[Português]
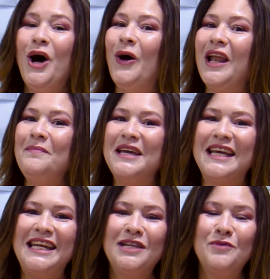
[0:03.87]
Olá, minha
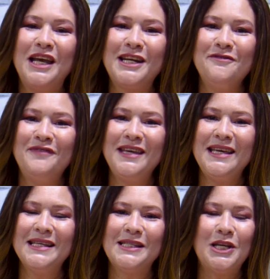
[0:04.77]
querida mulher que
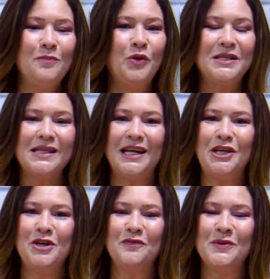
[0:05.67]
vence, que bom estar
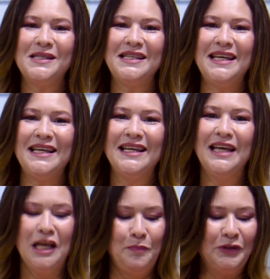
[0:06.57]
aqui com você
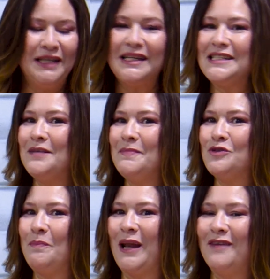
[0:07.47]
e poder trazer mais
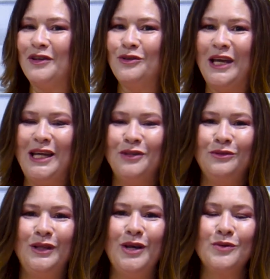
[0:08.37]
uma palavra do querido
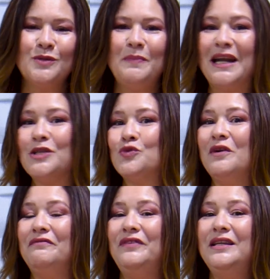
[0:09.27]
Deus para a
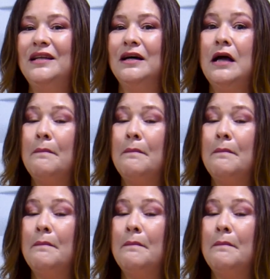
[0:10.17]
sua vida,